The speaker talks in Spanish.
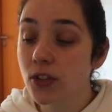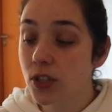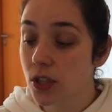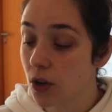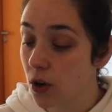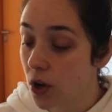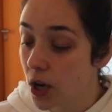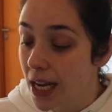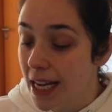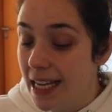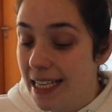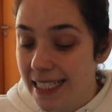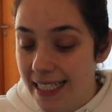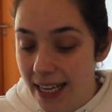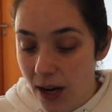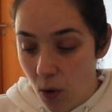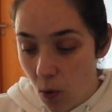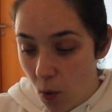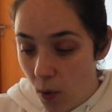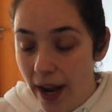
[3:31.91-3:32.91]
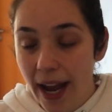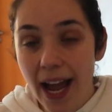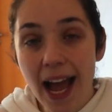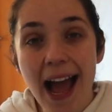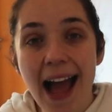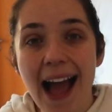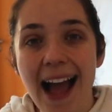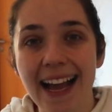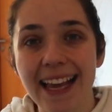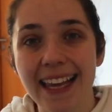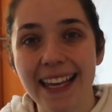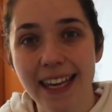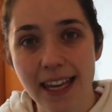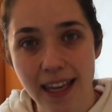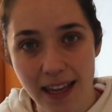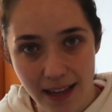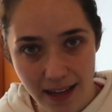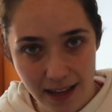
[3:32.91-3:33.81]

sino se juega aquí.